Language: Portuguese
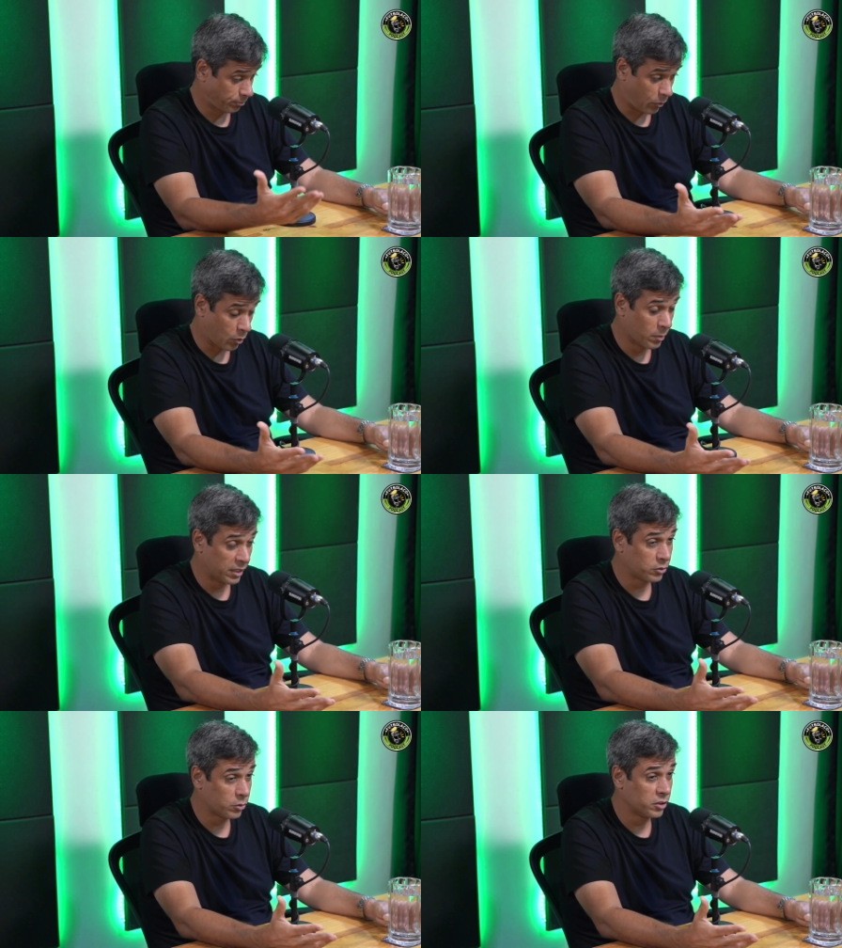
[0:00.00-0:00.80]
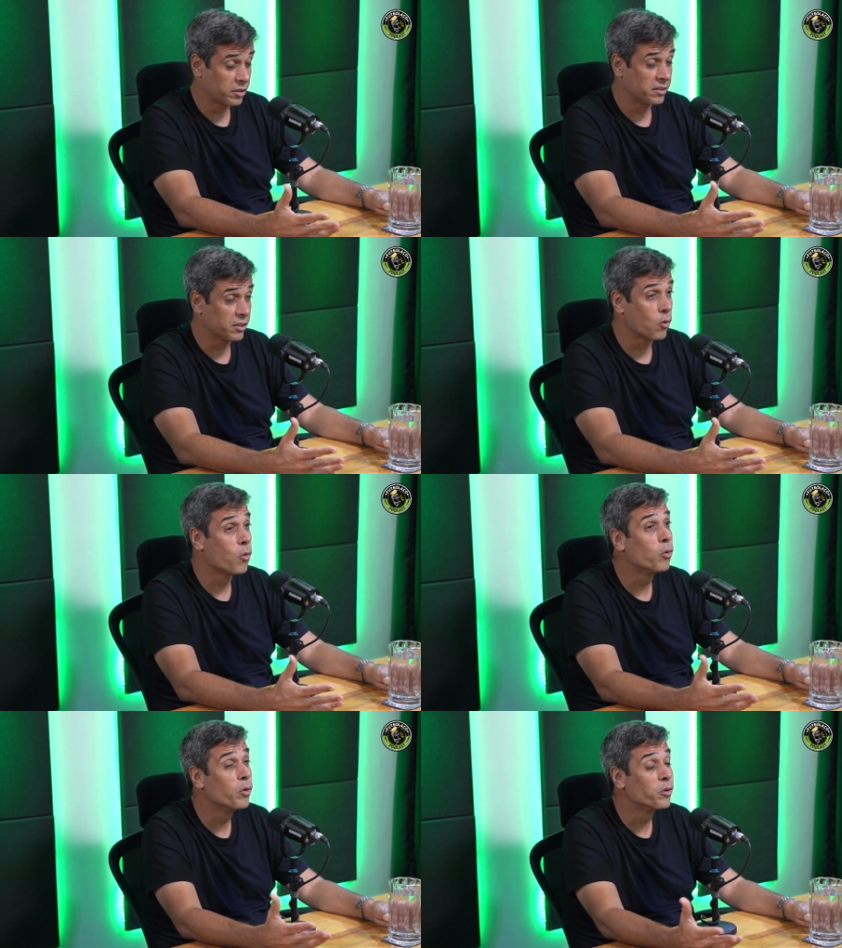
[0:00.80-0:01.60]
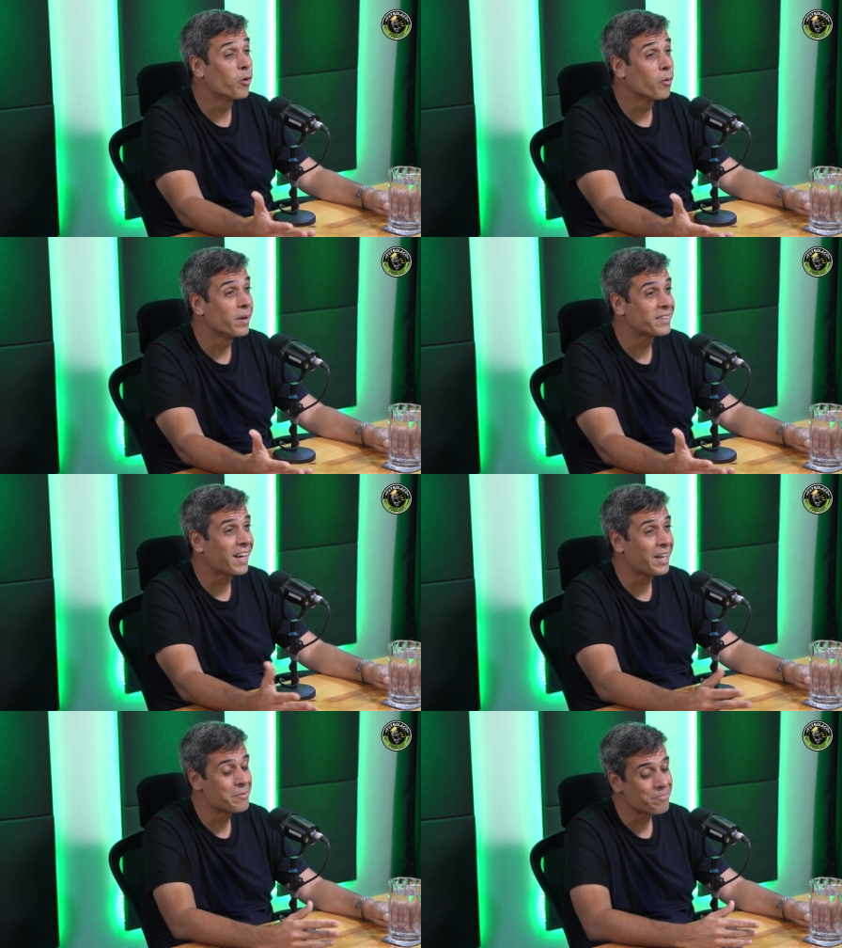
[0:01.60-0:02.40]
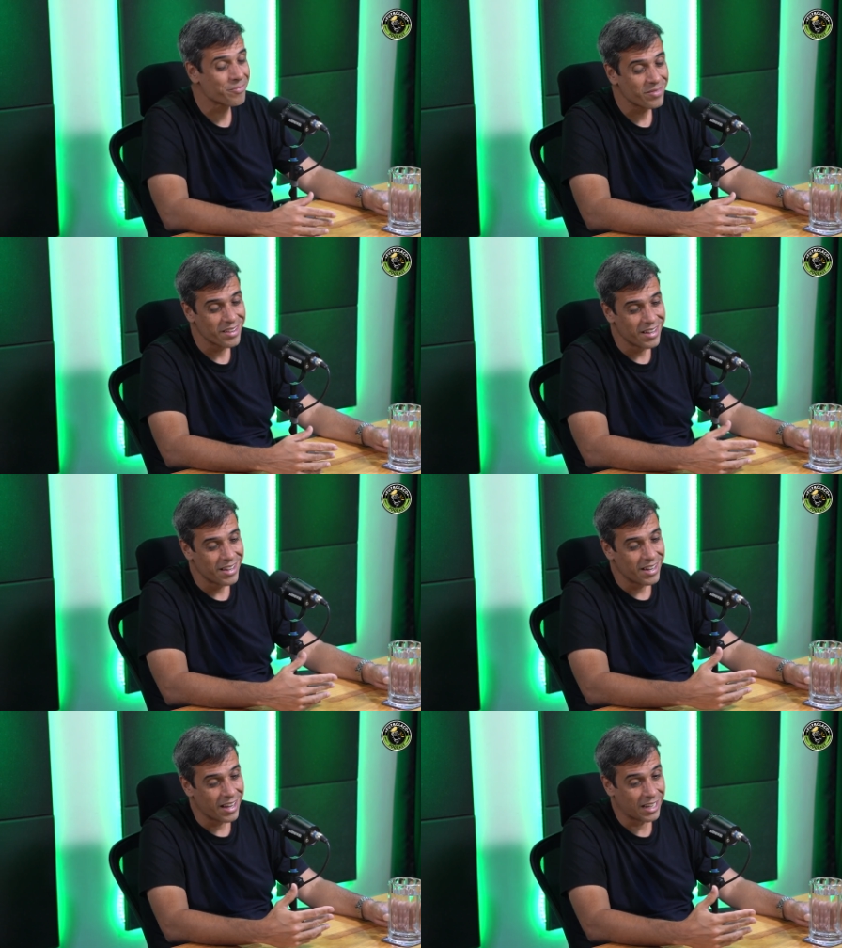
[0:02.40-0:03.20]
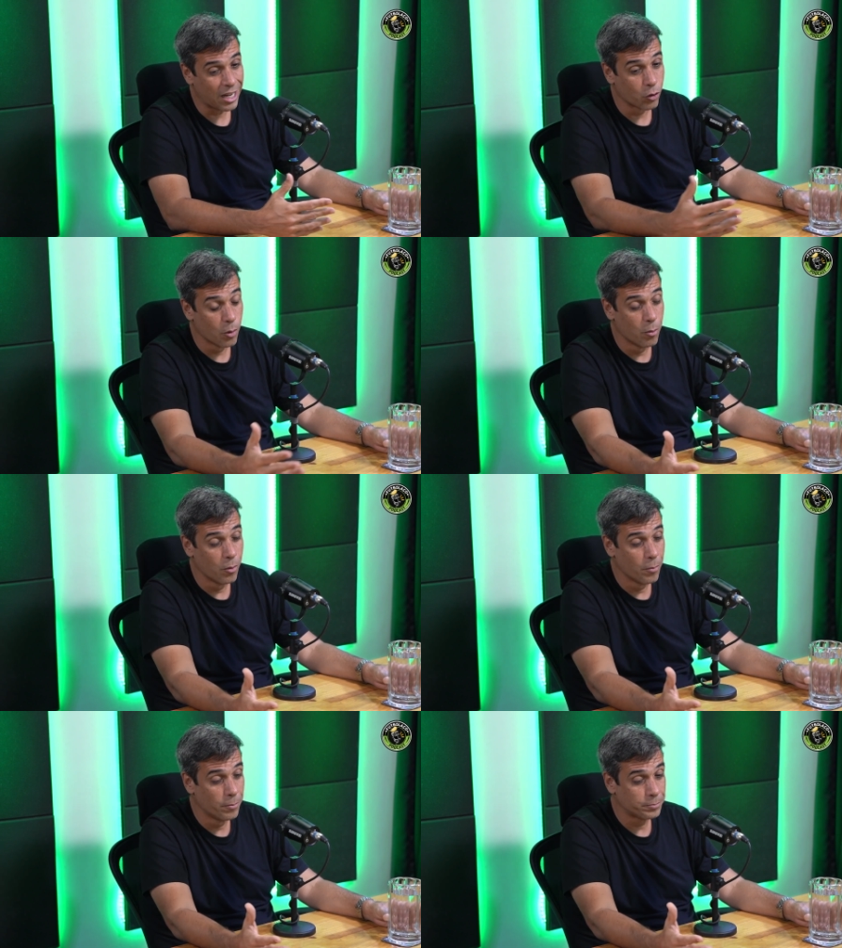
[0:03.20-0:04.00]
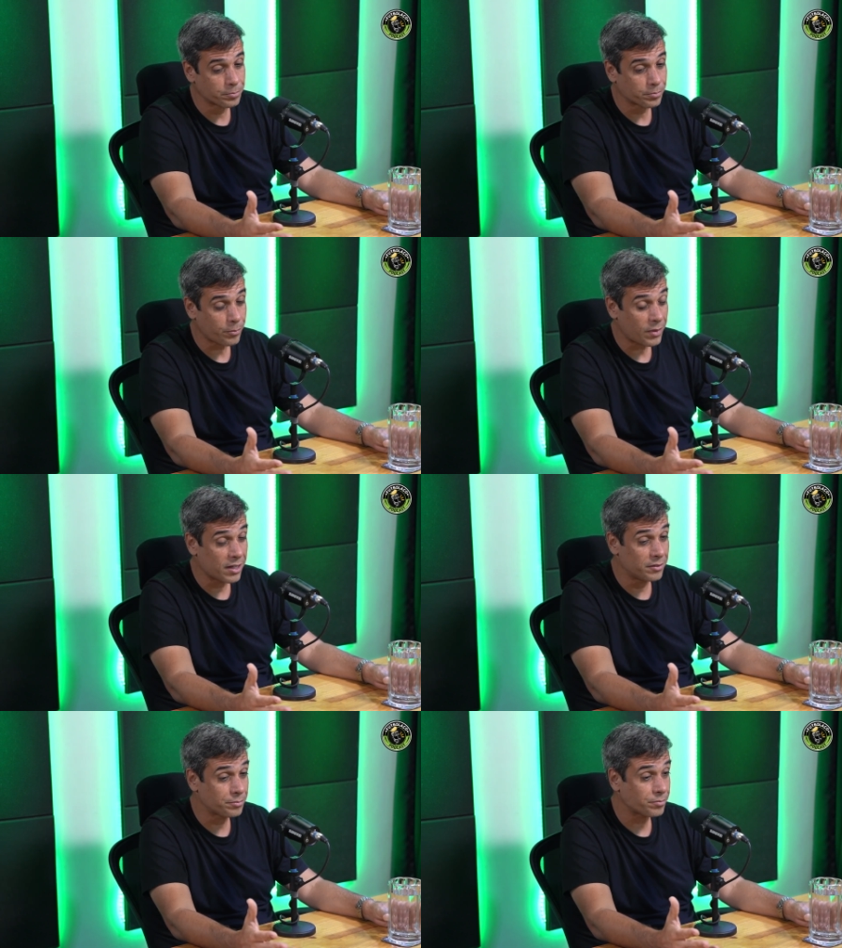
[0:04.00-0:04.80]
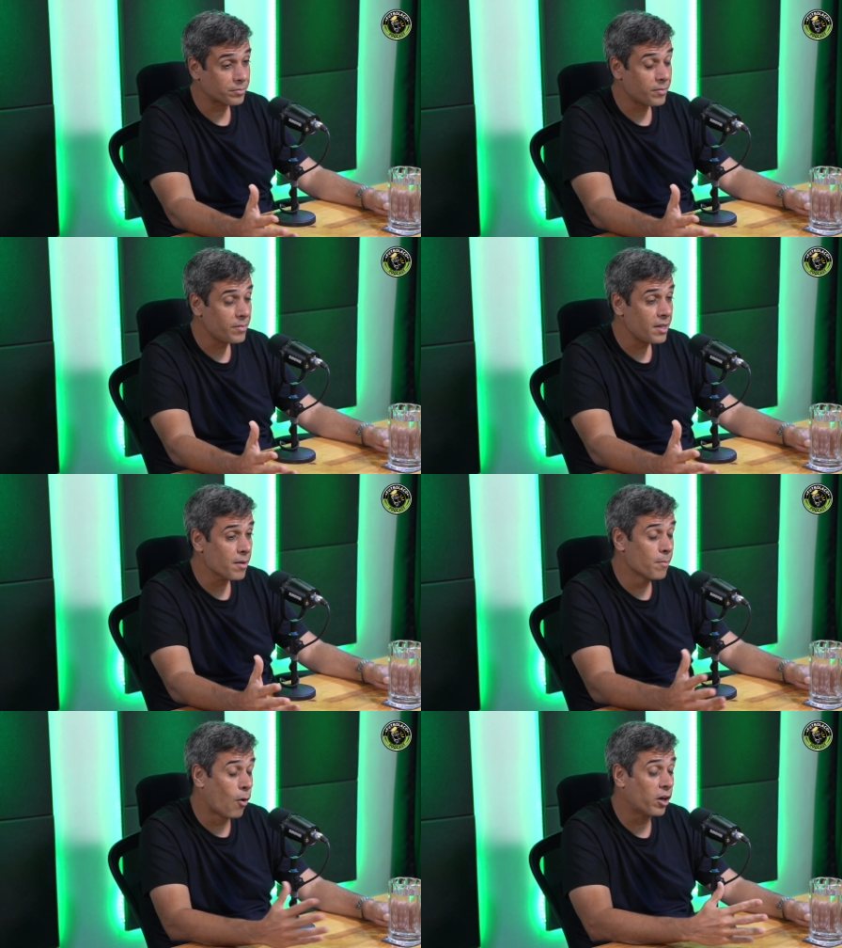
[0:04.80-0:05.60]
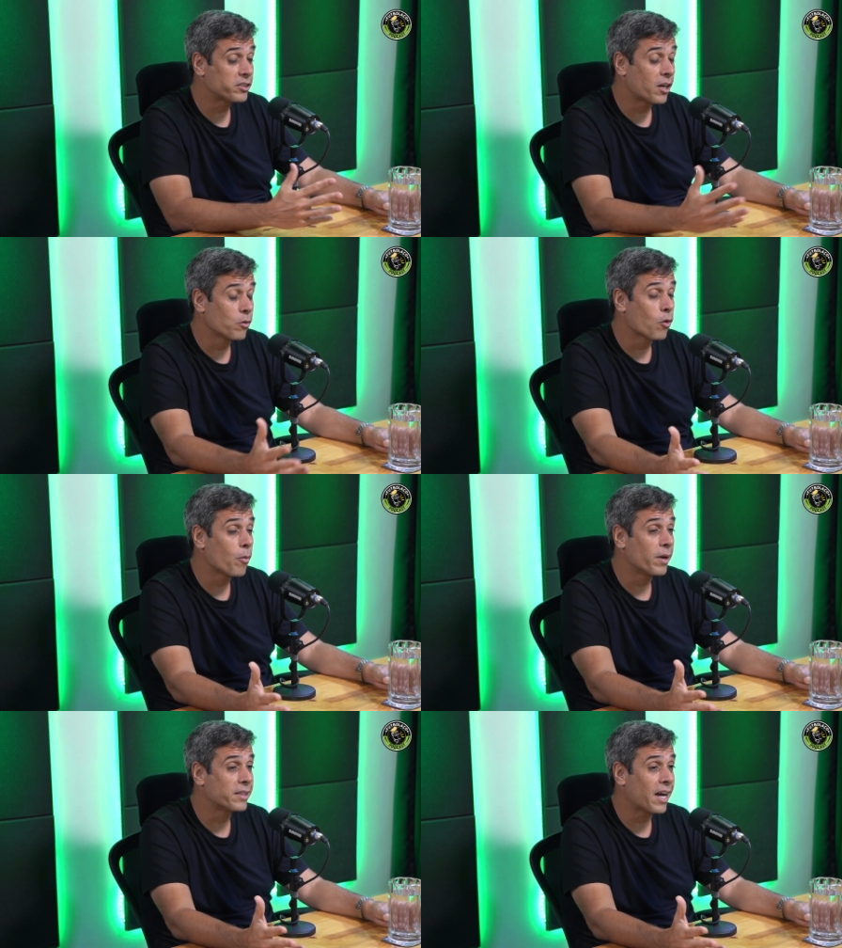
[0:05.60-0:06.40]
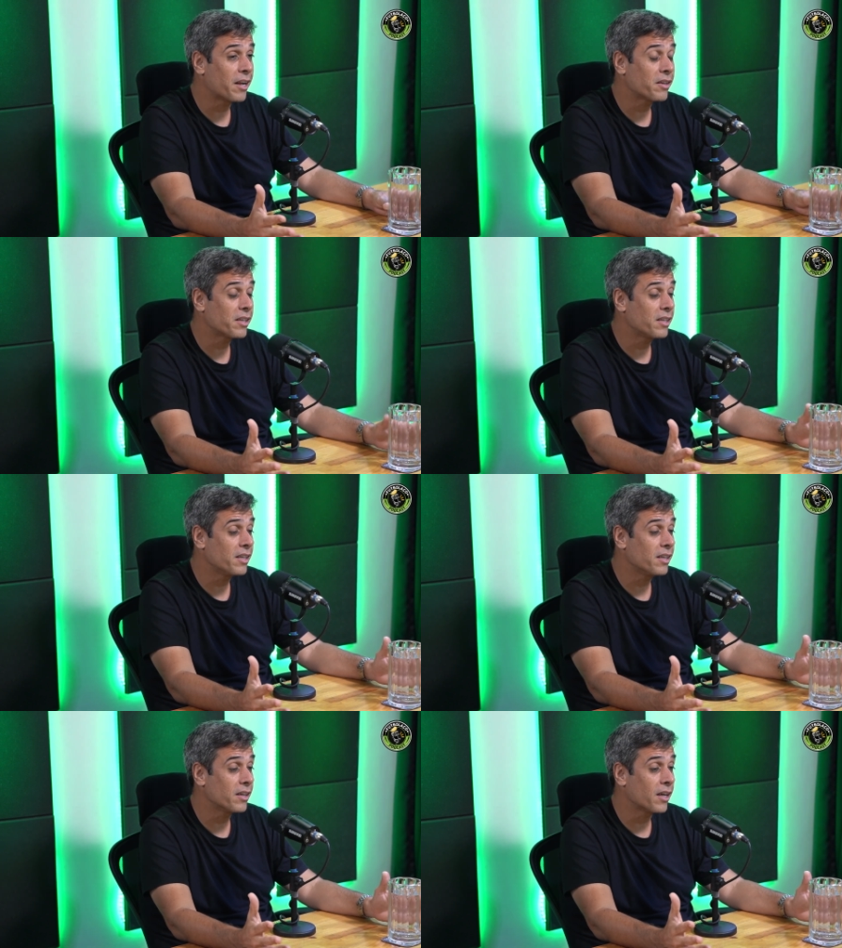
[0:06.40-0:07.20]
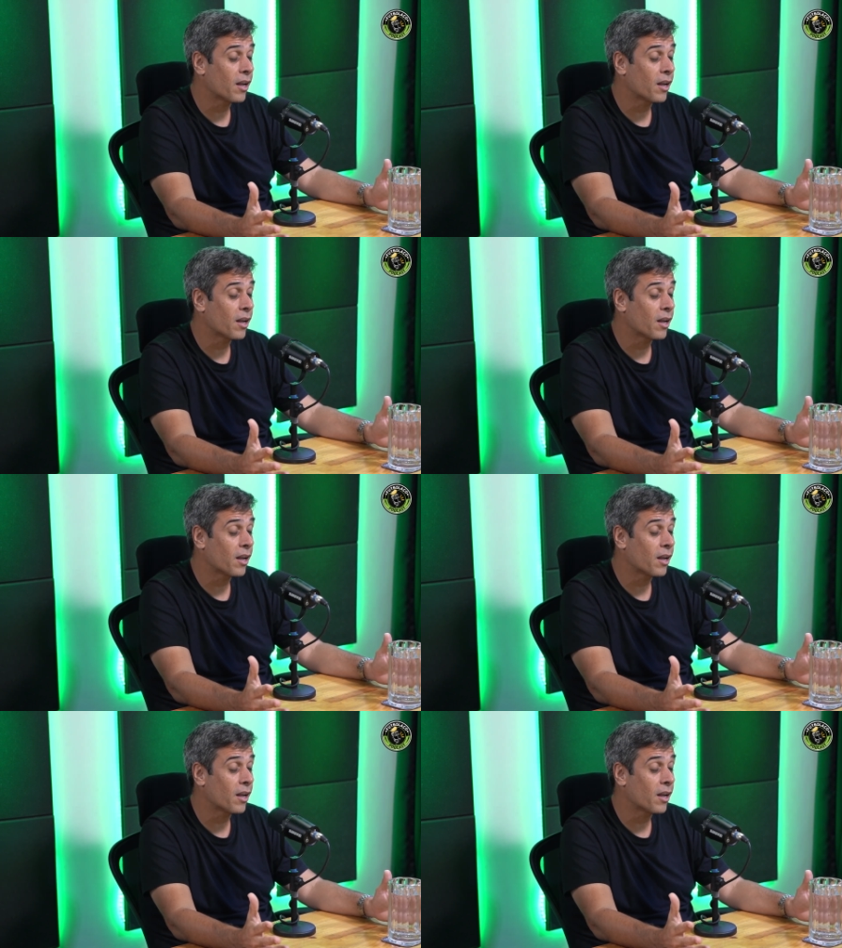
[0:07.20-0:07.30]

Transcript: uma das coisas que se conclui no documentário é que a Globo mostra no documentário que ela